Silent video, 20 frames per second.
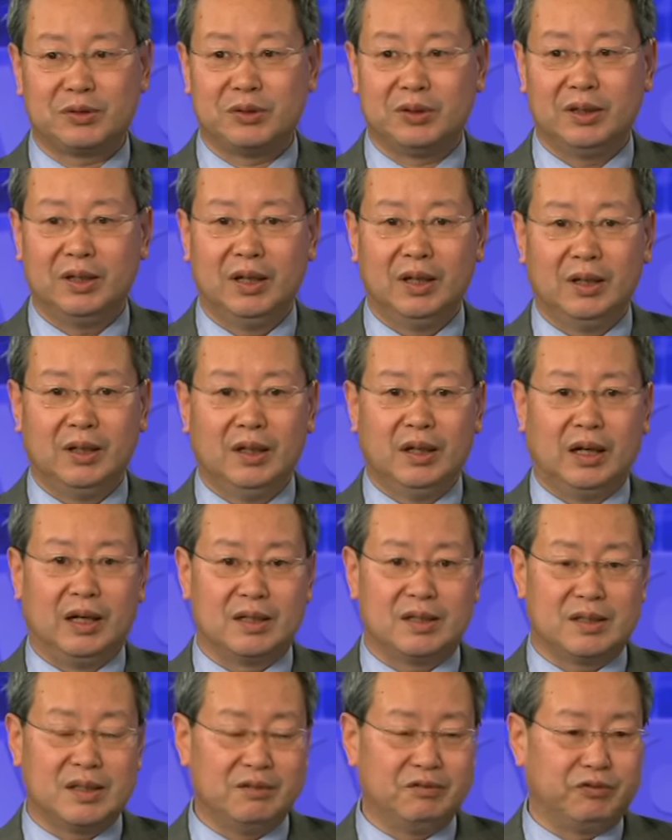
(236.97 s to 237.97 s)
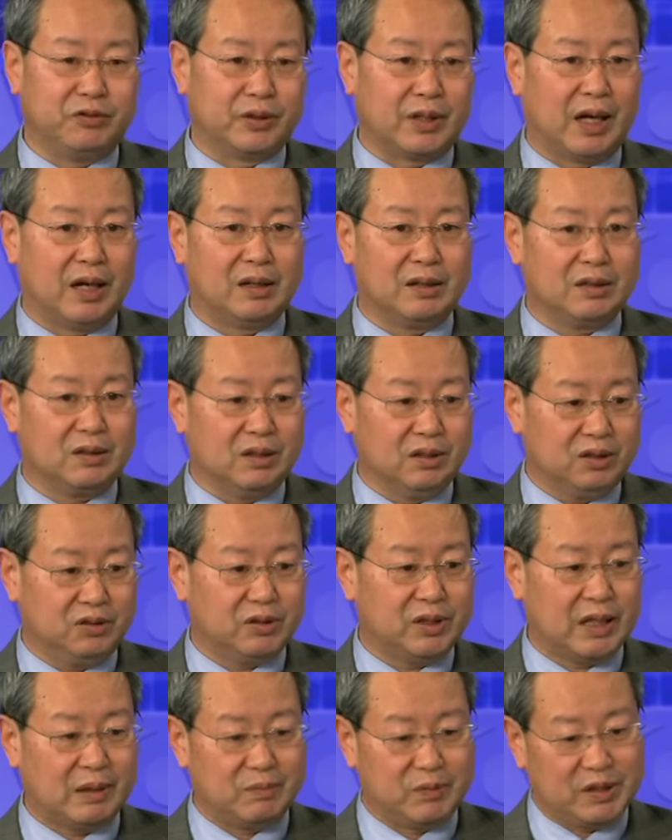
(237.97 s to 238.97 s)
说，呃，政府它就
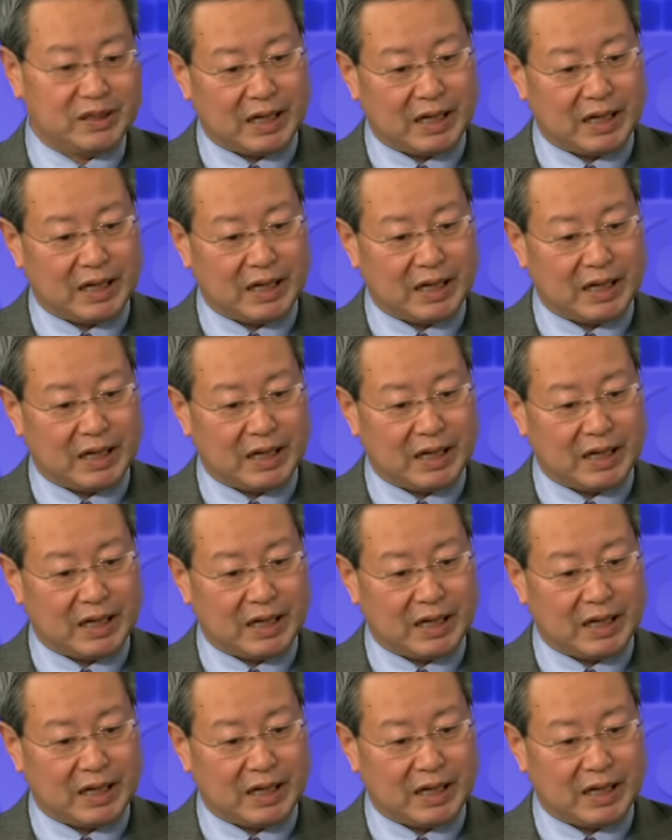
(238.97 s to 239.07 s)
像